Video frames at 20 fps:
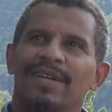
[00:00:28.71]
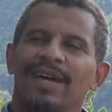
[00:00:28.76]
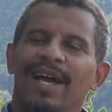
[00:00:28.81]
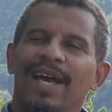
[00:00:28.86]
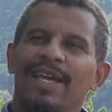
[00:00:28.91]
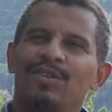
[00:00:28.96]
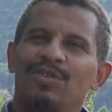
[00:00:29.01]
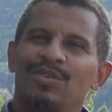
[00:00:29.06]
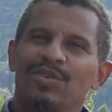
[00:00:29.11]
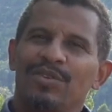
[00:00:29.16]

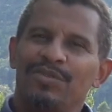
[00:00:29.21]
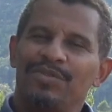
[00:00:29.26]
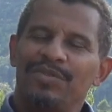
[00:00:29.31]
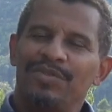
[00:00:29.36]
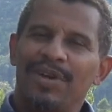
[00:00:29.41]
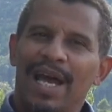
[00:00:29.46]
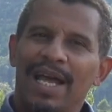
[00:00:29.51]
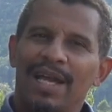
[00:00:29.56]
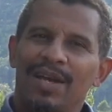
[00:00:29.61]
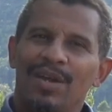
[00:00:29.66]
a une
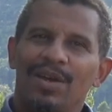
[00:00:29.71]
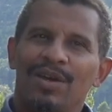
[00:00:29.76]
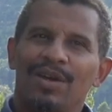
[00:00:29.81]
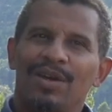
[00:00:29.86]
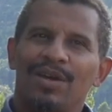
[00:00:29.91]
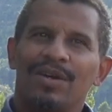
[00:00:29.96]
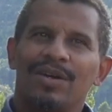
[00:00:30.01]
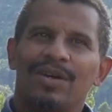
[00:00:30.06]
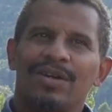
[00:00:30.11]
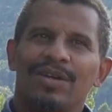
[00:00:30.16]

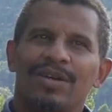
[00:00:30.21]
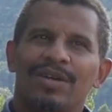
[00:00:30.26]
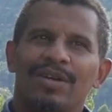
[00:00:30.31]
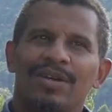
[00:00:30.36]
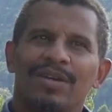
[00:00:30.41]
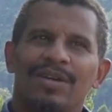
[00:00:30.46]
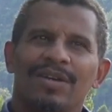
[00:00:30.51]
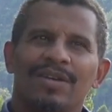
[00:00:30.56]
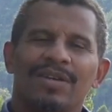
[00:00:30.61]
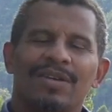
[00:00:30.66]
valeur,
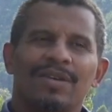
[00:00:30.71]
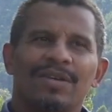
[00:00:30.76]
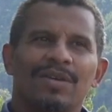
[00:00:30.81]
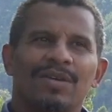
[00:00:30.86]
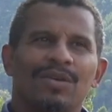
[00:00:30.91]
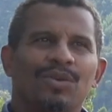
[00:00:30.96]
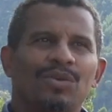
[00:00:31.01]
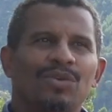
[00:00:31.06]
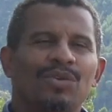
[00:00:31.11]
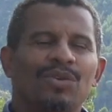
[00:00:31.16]

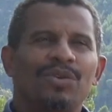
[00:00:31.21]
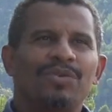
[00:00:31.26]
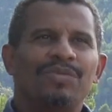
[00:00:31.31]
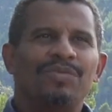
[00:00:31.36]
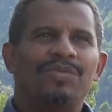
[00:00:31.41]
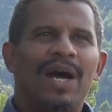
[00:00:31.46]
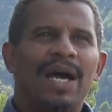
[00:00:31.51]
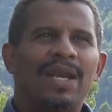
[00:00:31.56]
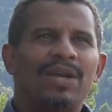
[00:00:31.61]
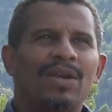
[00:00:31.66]
une
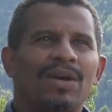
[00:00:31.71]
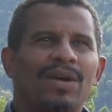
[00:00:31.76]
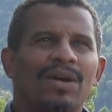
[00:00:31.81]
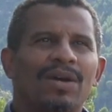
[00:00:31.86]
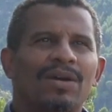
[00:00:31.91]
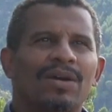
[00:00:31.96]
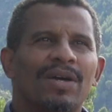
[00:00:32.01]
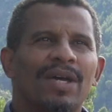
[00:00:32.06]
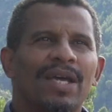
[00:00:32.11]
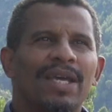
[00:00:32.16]

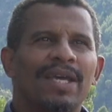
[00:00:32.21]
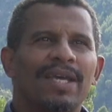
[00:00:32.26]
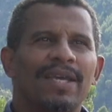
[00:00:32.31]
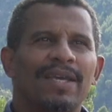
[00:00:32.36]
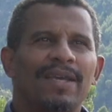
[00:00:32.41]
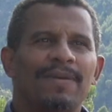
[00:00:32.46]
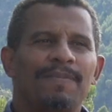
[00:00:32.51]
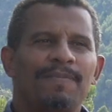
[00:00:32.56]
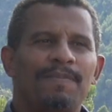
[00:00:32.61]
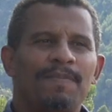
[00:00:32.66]
valeur
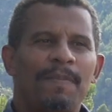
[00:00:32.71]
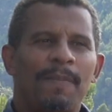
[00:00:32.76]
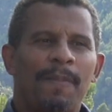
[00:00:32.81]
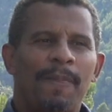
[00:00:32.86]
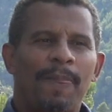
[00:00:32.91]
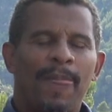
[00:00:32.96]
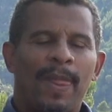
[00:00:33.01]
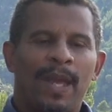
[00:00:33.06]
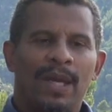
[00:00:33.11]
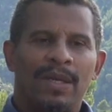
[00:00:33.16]
et
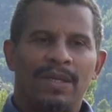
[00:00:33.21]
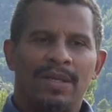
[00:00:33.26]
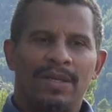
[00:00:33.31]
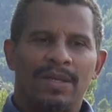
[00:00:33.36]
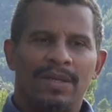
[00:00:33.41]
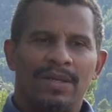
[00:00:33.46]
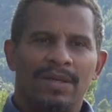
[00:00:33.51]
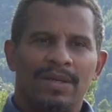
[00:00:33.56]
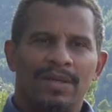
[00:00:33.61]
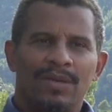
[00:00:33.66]

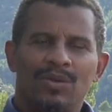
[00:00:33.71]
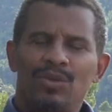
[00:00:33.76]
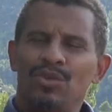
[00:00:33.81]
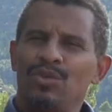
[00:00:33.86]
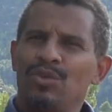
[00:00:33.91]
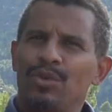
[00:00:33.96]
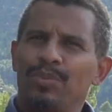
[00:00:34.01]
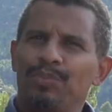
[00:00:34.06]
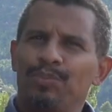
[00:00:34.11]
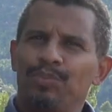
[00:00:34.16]

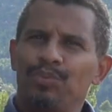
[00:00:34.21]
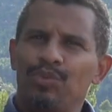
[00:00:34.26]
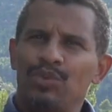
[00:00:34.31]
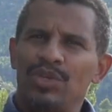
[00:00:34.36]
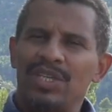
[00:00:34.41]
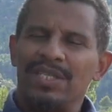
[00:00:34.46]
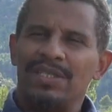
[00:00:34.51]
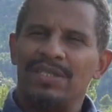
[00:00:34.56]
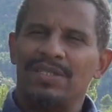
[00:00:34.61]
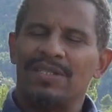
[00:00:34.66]
une
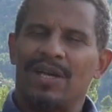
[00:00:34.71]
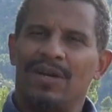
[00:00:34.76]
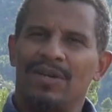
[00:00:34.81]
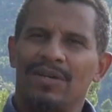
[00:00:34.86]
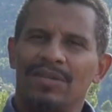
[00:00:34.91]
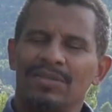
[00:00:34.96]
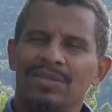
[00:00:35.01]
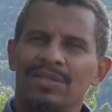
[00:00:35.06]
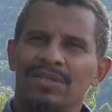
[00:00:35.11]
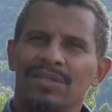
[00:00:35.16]

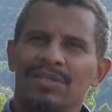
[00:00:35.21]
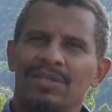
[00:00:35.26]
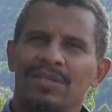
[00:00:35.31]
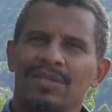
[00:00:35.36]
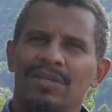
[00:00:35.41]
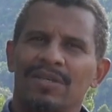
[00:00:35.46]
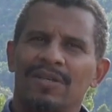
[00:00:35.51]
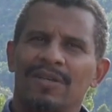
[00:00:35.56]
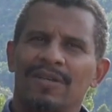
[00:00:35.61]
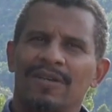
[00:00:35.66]

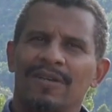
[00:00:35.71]
puissance